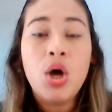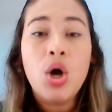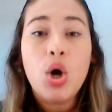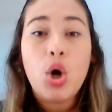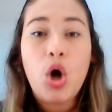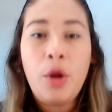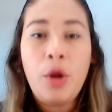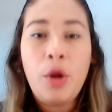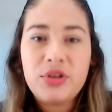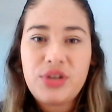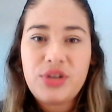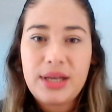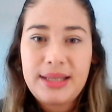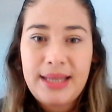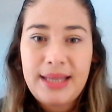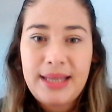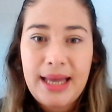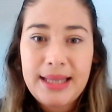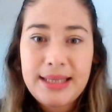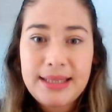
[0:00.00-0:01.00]
Como eu já
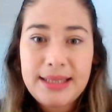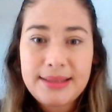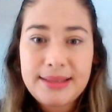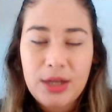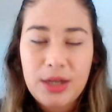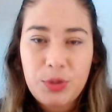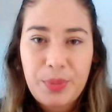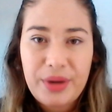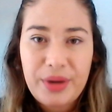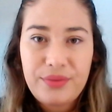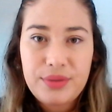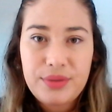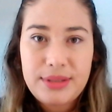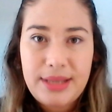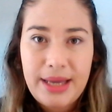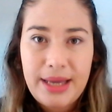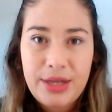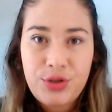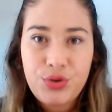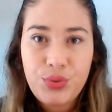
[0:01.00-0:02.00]
tinha adiantado para
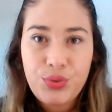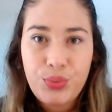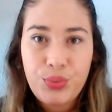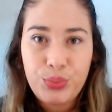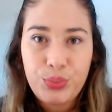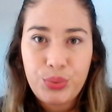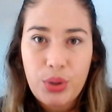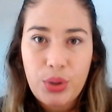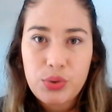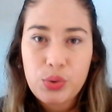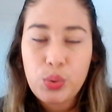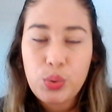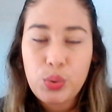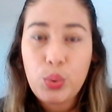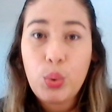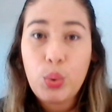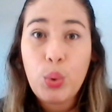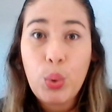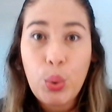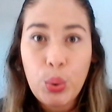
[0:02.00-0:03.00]
vocês no nosso
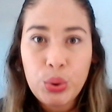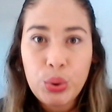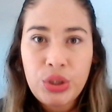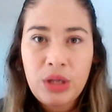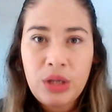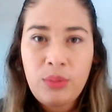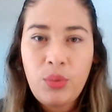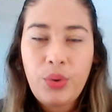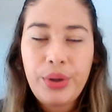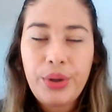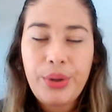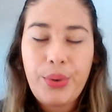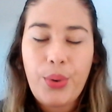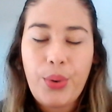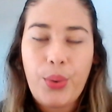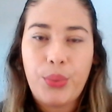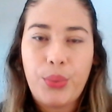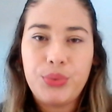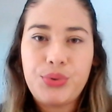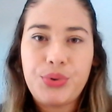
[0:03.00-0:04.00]
último
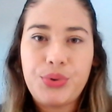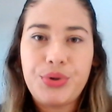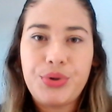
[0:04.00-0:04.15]
encontro,